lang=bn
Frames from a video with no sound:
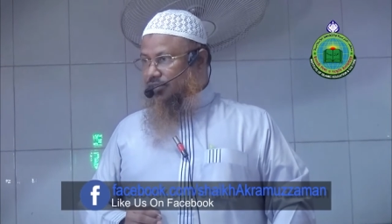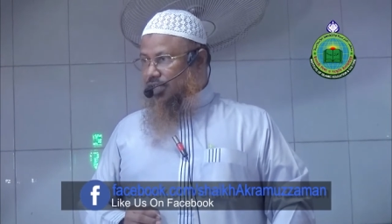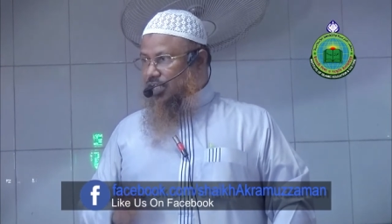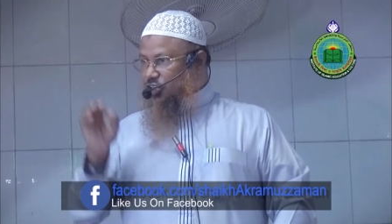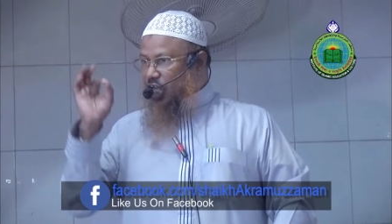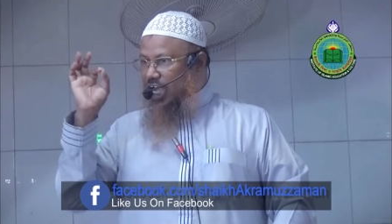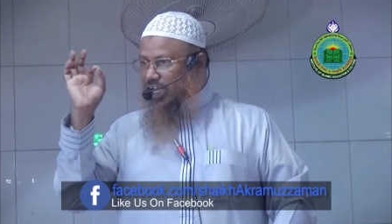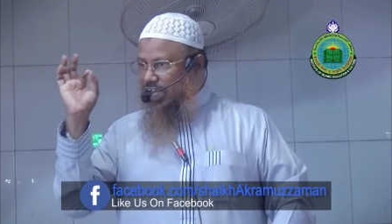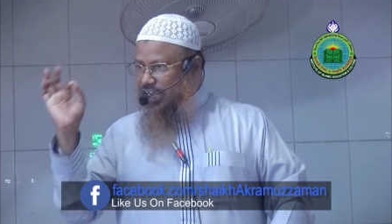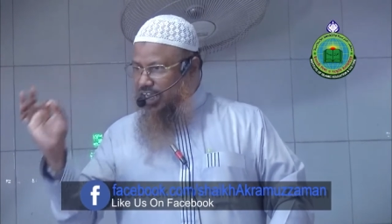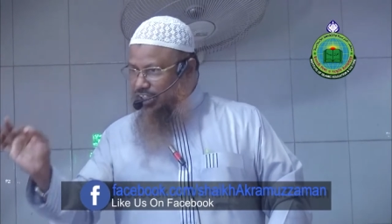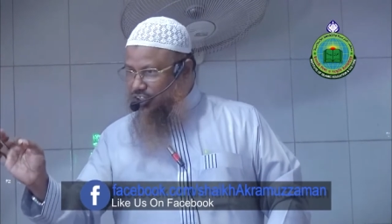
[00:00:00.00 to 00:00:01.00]
এই
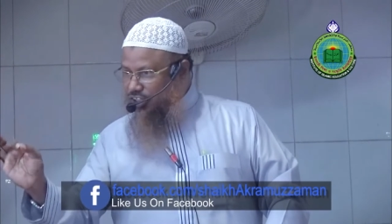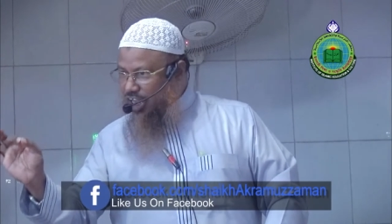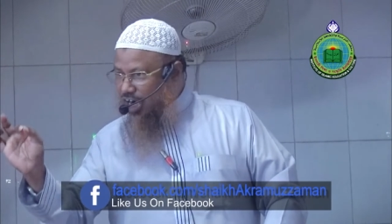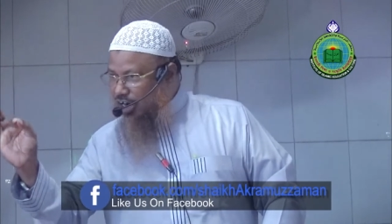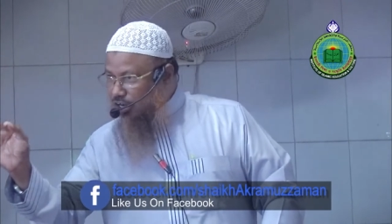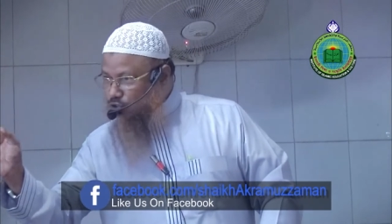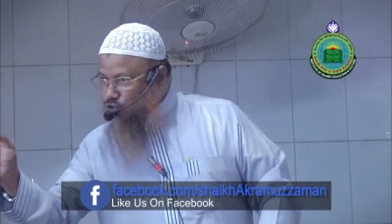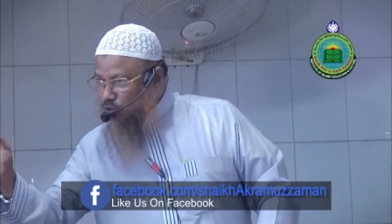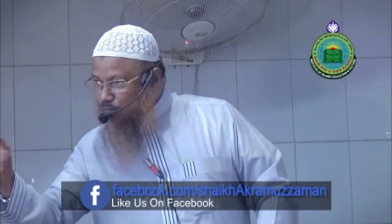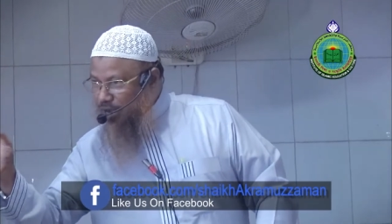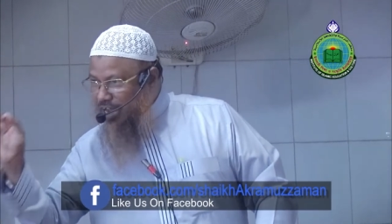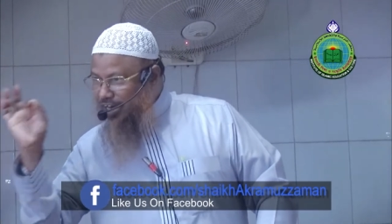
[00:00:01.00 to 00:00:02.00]
জাহিলিয়াতকে আল্লাহ রসুল
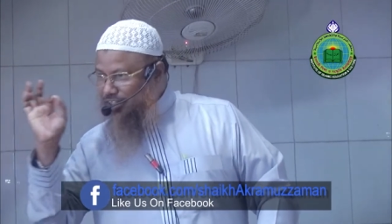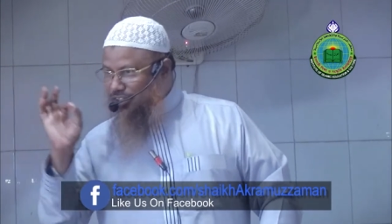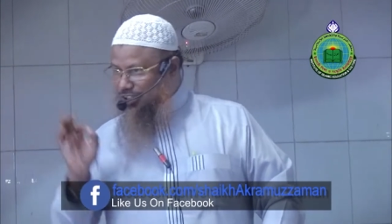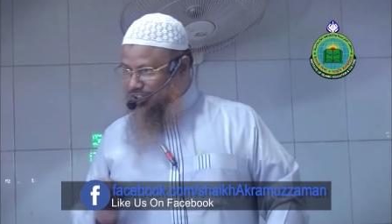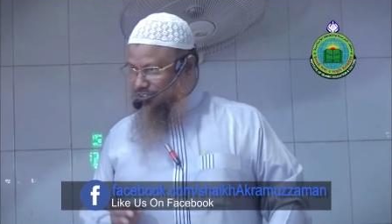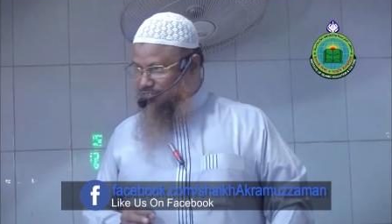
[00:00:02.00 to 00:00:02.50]
পাহারা দিতেন